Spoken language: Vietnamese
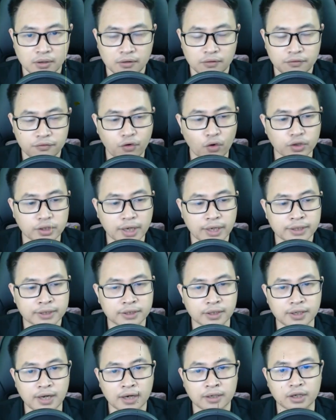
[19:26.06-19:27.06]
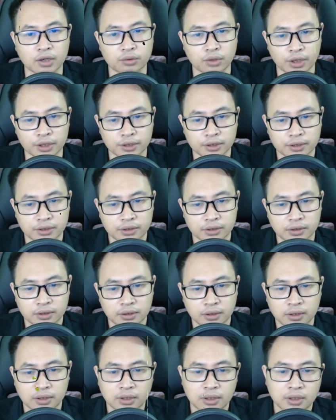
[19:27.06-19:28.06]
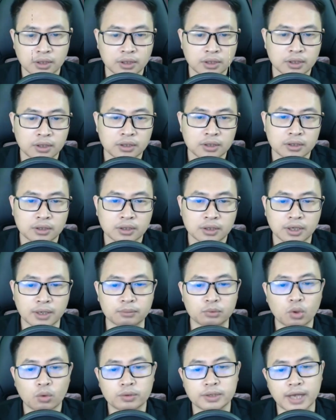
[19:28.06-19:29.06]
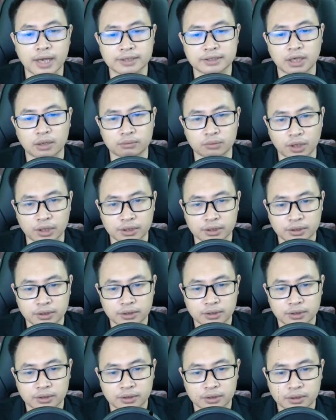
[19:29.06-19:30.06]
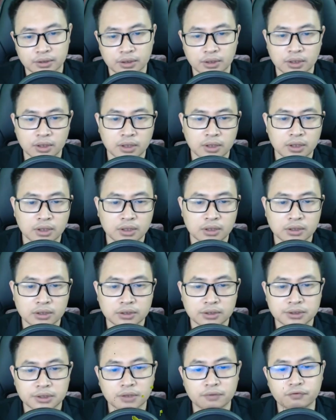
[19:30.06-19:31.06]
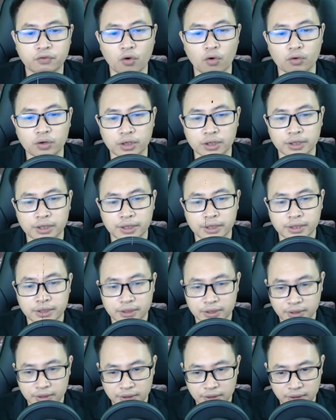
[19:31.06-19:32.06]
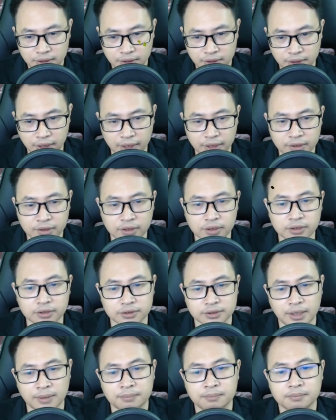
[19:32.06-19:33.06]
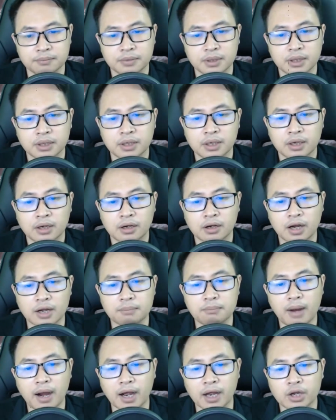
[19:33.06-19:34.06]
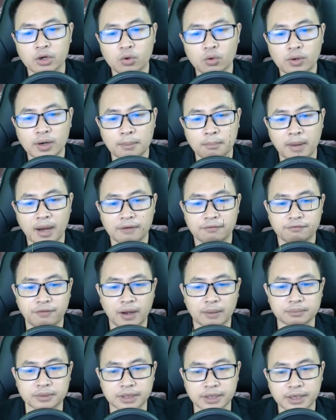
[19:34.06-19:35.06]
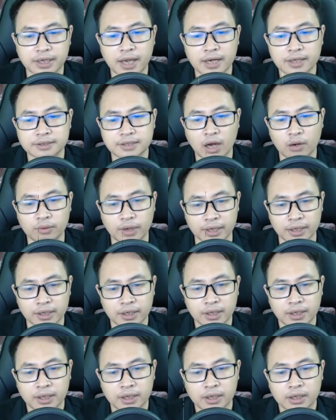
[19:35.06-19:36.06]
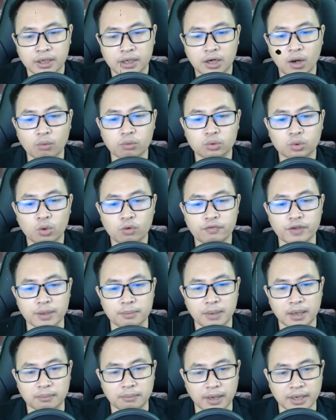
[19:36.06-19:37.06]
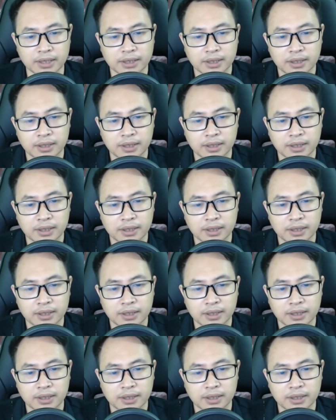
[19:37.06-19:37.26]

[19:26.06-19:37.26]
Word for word: Phụ nhân cười lắc đầu nói Kim Túc nhẹ giọng nói Sư phụ người nhìn thử xem Người bằng hữu là mà phạm nhị kết giao này Không thú vị biết mấy